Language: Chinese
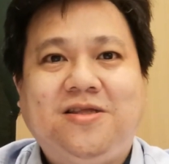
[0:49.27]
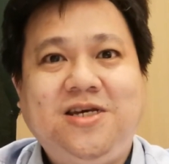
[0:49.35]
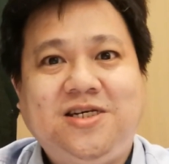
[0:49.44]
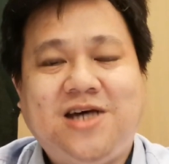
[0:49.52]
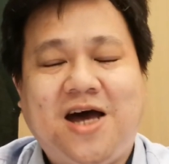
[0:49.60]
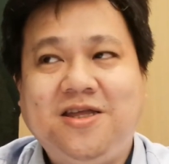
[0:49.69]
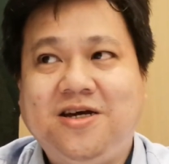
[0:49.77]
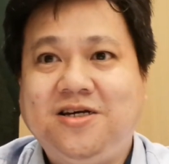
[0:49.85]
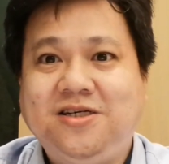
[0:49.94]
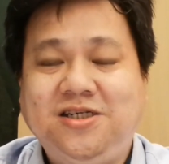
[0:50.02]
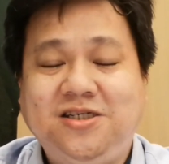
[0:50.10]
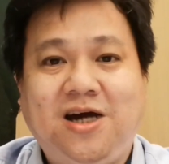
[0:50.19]
第三
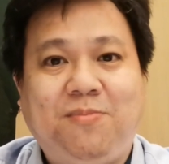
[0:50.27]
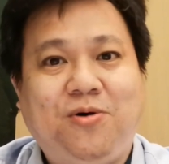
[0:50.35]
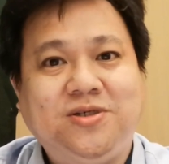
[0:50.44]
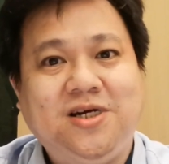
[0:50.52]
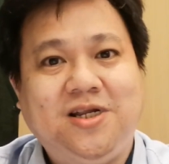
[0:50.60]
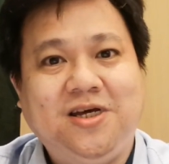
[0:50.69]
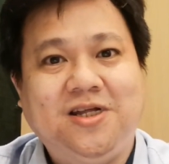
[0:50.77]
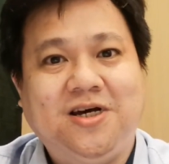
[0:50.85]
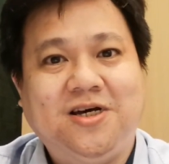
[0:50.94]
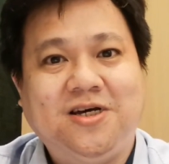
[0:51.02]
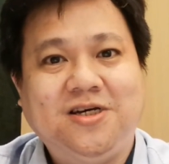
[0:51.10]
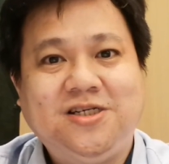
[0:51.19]
呢，新加坡这里
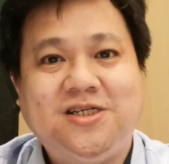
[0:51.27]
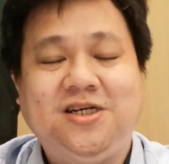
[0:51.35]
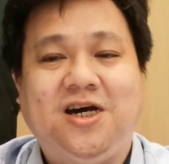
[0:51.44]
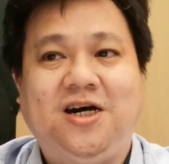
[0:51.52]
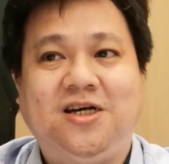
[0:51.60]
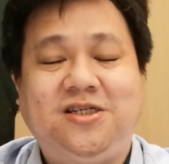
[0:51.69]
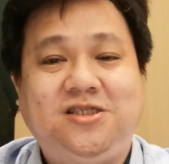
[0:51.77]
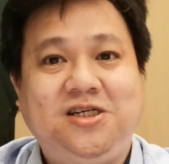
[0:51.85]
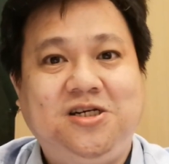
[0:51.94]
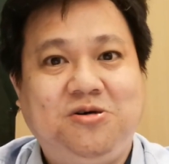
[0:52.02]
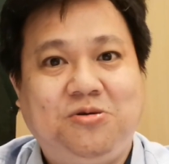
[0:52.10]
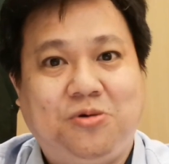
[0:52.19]
呢是个
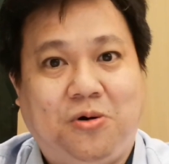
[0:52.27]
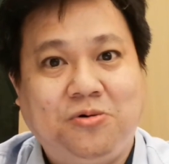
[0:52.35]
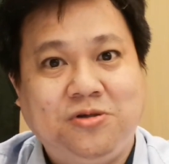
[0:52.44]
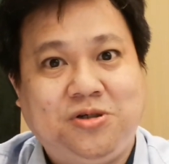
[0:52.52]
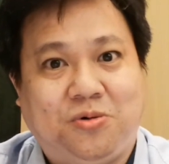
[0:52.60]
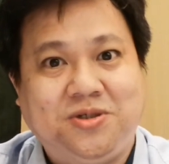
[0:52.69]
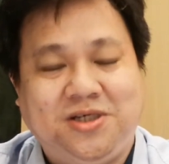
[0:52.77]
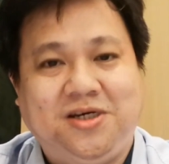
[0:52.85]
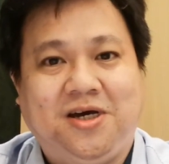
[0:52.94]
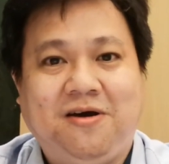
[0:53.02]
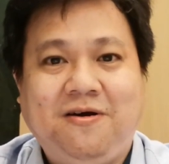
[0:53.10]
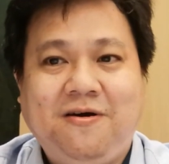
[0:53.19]
金融中心；